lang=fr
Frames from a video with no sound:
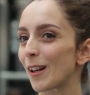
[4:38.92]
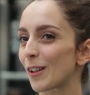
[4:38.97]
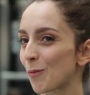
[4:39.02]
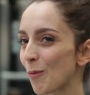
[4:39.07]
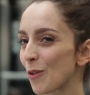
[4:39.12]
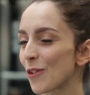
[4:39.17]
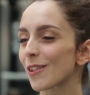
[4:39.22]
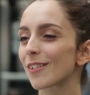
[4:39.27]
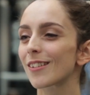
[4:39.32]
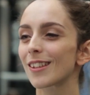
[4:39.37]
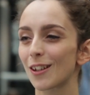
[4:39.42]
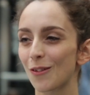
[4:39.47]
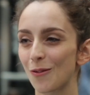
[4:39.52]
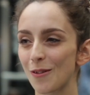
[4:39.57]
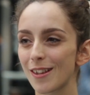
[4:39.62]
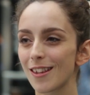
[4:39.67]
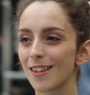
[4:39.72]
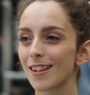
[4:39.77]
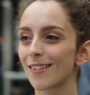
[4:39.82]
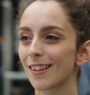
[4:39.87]
je pense que des
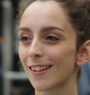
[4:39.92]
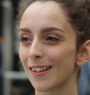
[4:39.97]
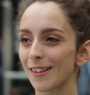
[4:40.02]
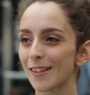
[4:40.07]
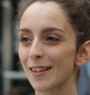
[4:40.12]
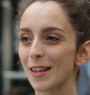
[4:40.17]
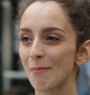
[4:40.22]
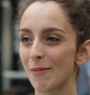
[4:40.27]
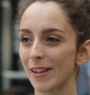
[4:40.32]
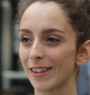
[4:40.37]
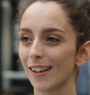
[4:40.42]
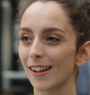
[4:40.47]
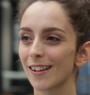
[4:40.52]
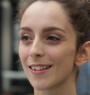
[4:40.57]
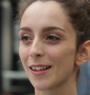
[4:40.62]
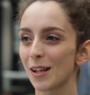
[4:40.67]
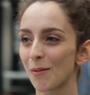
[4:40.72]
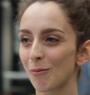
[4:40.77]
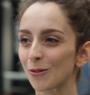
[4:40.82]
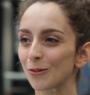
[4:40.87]
cuisines, euh, ça
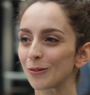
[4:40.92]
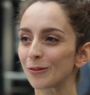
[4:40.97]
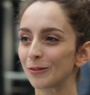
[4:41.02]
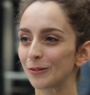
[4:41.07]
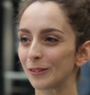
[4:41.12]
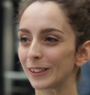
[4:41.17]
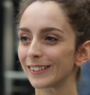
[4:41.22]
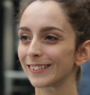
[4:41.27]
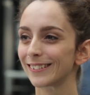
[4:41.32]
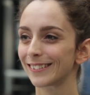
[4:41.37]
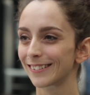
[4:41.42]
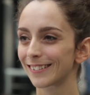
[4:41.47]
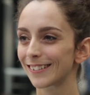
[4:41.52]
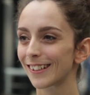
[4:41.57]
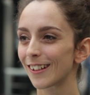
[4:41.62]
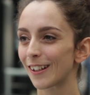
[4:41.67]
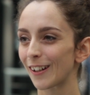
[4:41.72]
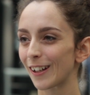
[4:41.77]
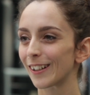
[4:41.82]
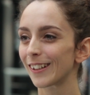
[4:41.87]
m'intéresserait beaucoup, Ouais.
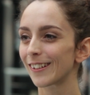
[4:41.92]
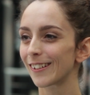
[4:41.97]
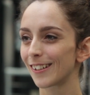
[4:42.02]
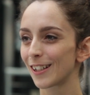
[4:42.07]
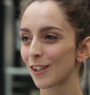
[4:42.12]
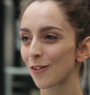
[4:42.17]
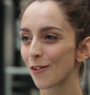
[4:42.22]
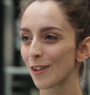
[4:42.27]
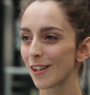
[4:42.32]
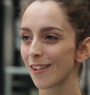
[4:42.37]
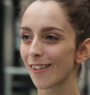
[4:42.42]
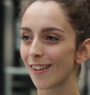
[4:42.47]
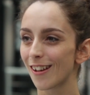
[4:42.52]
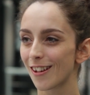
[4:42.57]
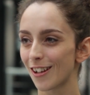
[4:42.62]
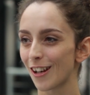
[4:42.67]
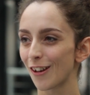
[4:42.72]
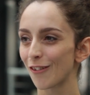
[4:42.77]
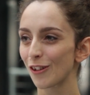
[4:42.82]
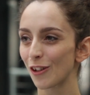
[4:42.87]
Les cuisines
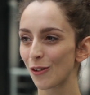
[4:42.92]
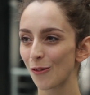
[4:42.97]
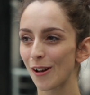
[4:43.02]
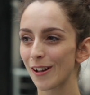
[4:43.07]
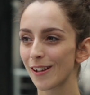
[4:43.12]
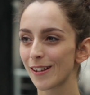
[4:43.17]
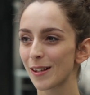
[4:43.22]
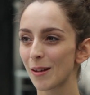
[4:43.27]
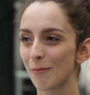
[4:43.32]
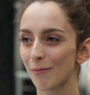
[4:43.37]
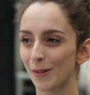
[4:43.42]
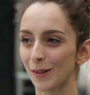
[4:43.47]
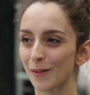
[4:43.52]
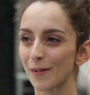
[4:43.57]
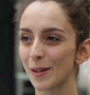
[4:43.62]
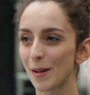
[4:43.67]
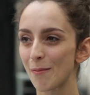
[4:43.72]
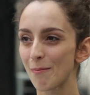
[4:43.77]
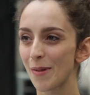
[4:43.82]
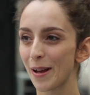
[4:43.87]
d'un chef étoilé, ça
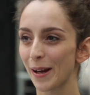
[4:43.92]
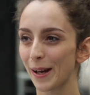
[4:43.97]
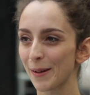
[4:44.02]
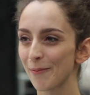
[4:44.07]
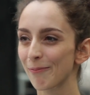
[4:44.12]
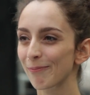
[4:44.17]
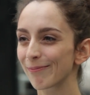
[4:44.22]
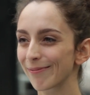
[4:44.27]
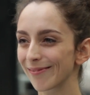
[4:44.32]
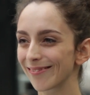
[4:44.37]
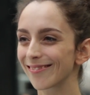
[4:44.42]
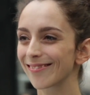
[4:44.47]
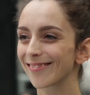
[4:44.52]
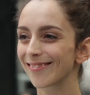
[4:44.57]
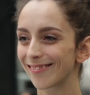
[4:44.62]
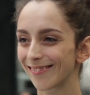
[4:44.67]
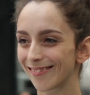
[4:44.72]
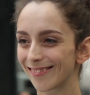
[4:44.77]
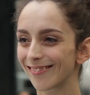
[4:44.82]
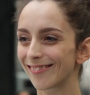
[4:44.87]
me, ça me plairait.
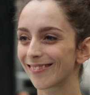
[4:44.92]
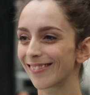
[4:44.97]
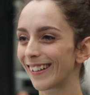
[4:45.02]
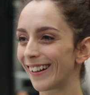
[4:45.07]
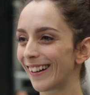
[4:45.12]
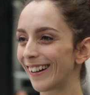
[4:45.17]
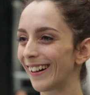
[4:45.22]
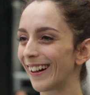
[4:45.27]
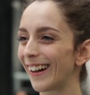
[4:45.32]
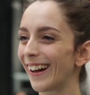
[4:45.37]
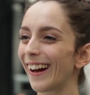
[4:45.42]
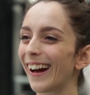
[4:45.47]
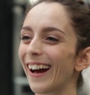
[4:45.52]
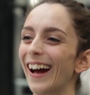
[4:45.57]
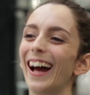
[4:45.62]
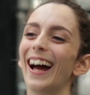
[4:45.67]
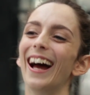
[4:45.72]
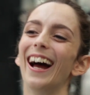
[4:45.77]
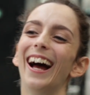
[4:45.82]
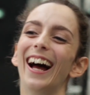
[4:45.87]
Allez, message lancé.
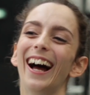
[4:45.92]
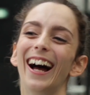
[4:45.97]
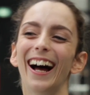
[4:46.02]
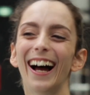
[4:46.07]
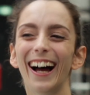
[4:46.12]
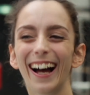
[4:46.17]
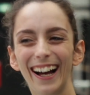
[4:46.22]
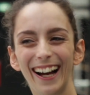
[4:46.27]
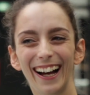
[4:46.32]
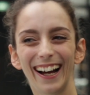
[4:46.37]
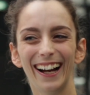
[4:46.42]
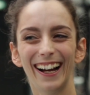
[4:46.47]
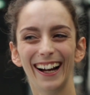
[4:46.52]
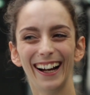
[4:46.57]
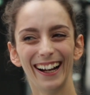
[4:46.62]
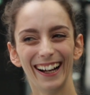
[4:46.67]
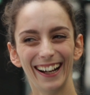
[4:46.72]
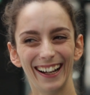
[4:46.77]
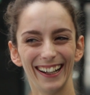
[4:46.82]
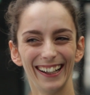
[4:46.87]
Peut-être que pour nos prochaines
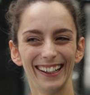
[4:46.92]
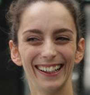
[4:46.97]
émissions,